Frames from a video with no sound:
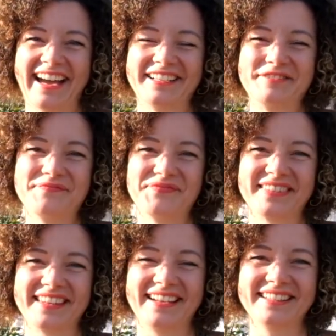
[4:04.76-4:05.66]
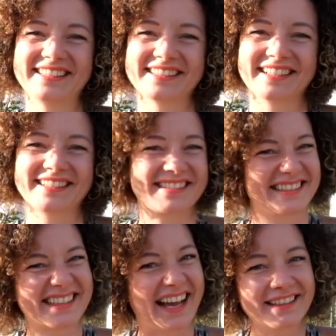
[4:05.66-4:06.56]
ähm, ehrlich gesagt, das
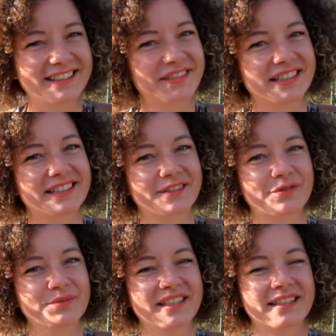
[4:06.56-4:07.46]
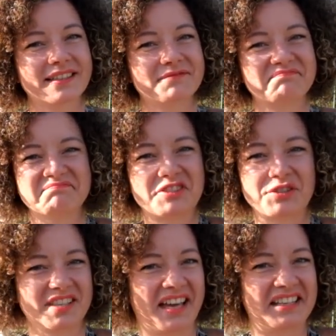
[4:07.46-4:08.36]
ist gar nicht wichtig für mich
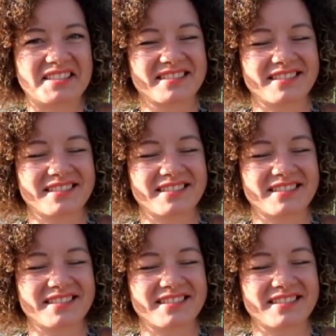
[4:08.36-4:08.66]
zurzeit.